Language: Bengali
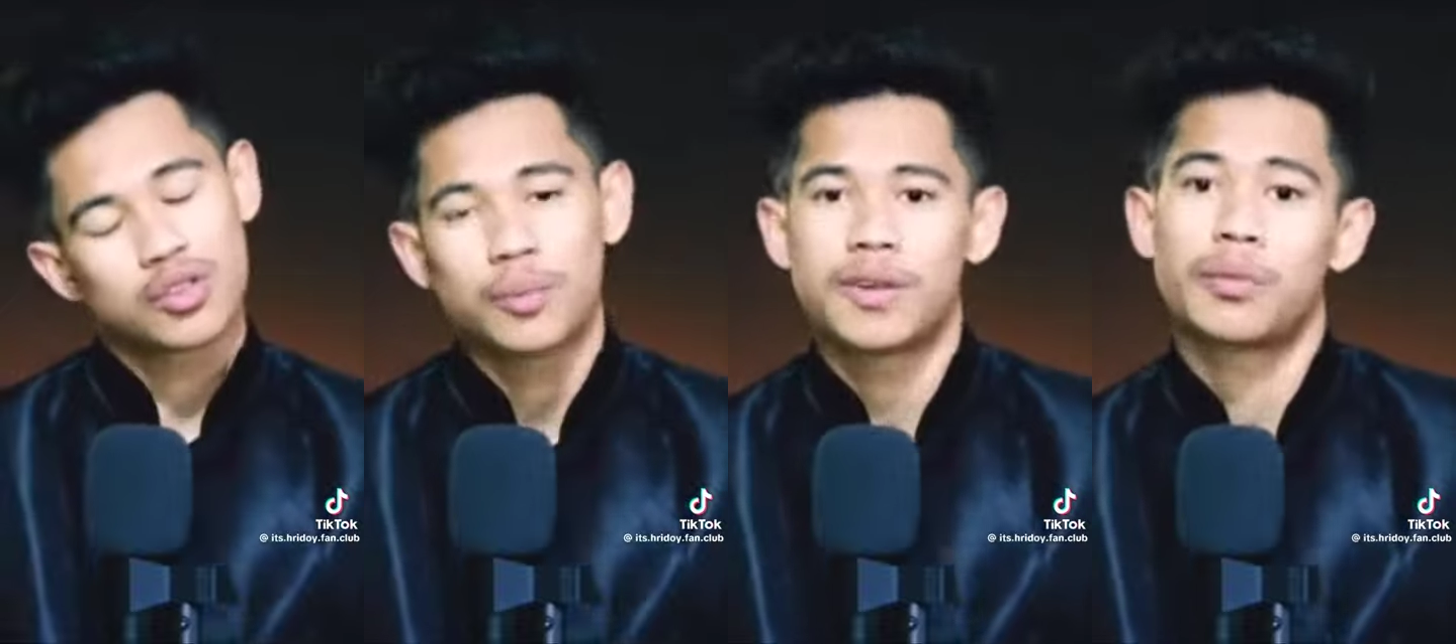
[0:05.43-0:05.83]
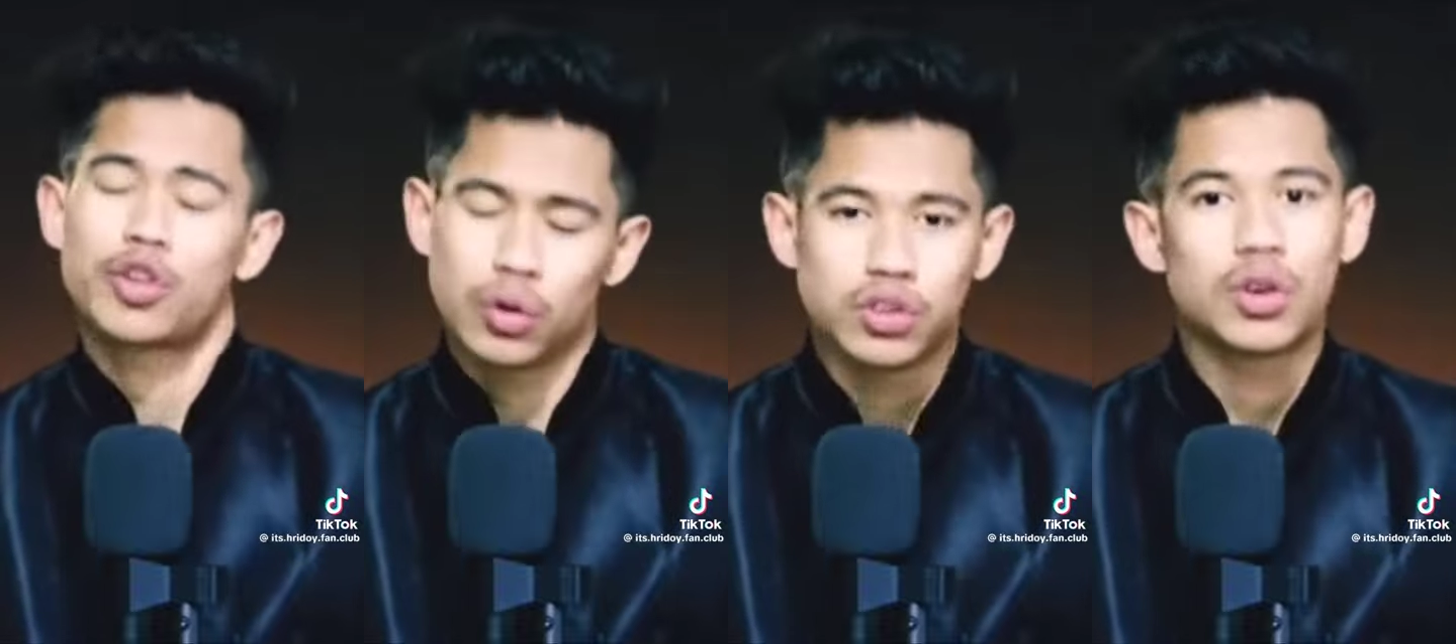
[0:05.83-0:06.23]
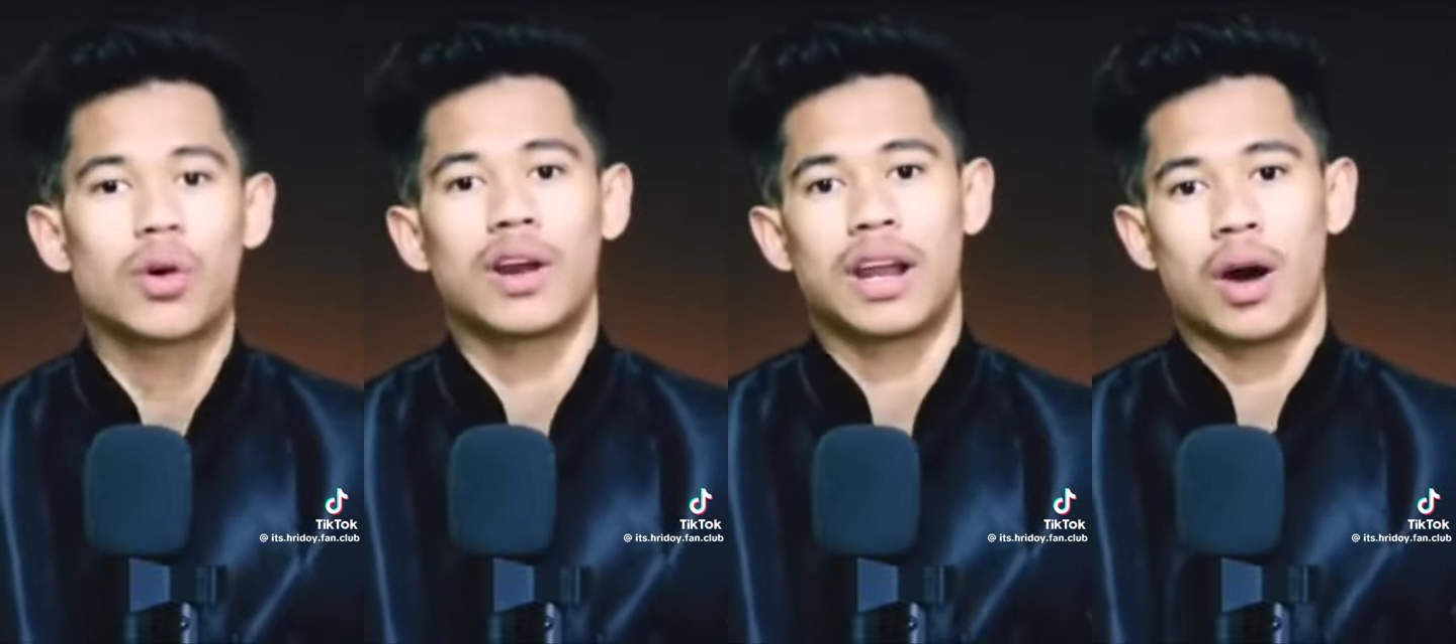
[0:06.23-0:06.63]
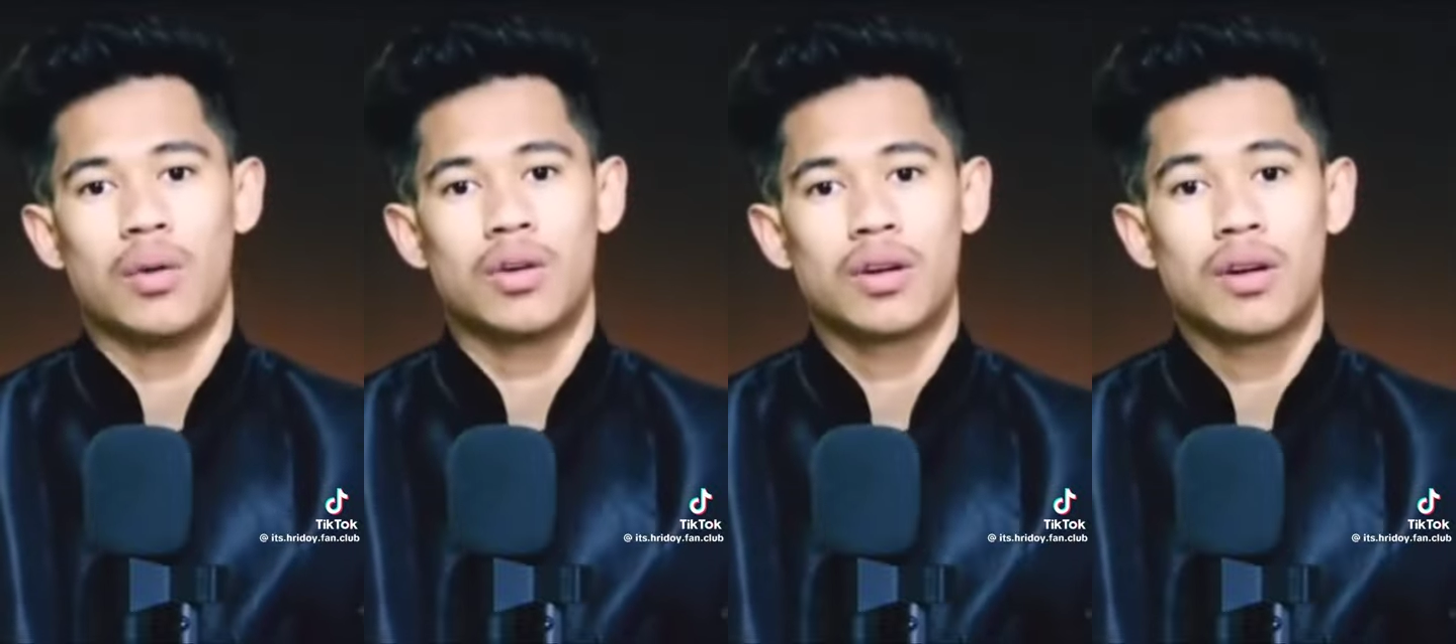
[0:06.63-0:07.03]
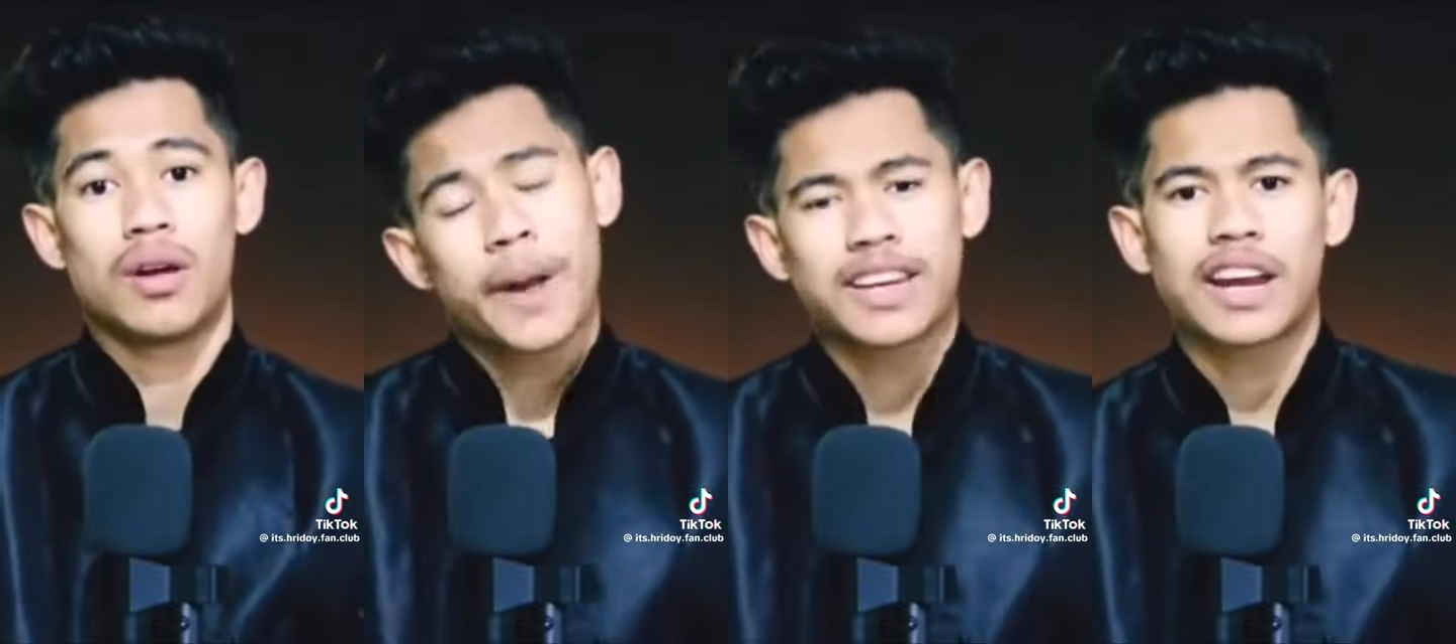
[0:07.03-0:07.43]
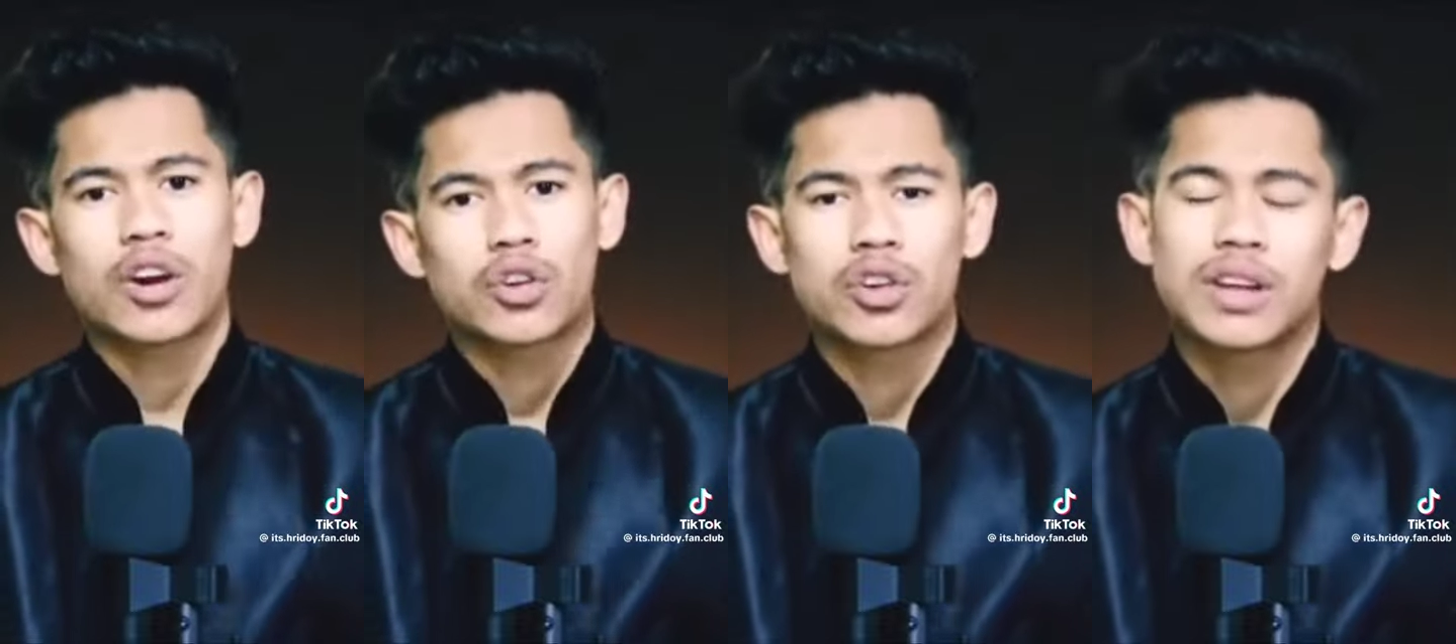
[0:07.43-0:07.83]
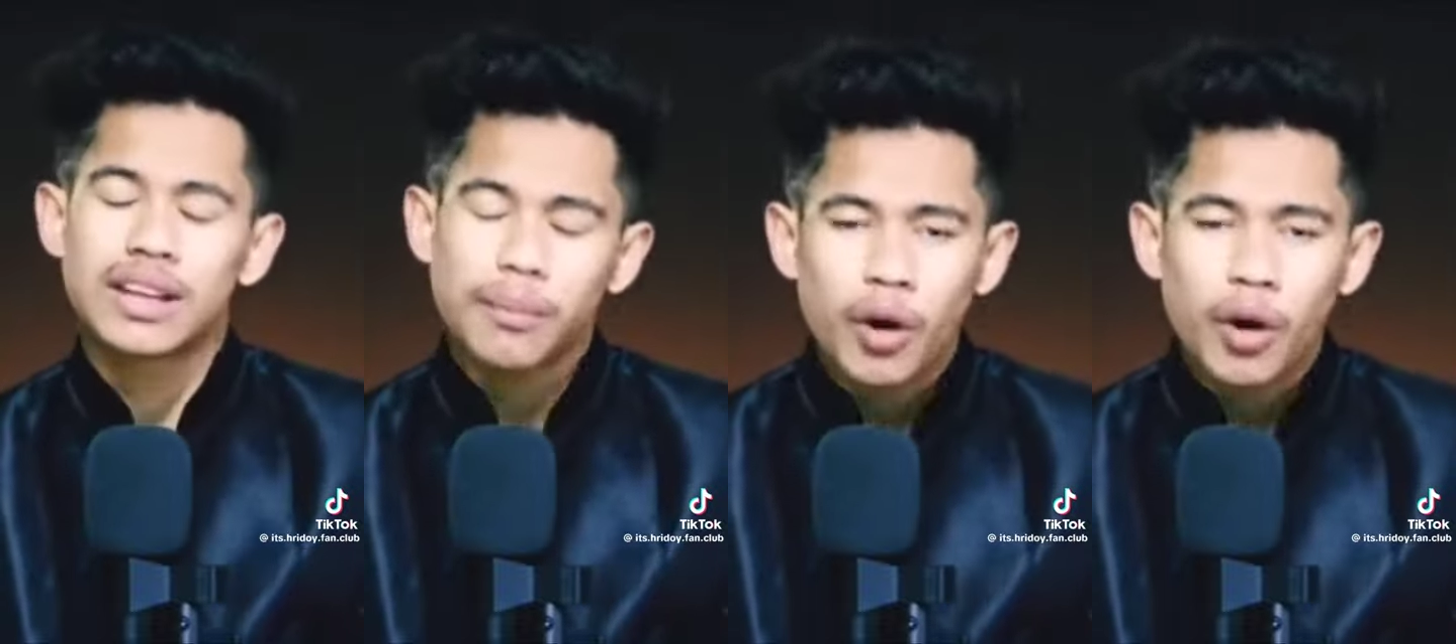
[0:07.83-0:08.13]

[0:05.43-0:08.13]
চুপচাপ সহ্য করে নাও প্রেশারের ওষুধ খেতে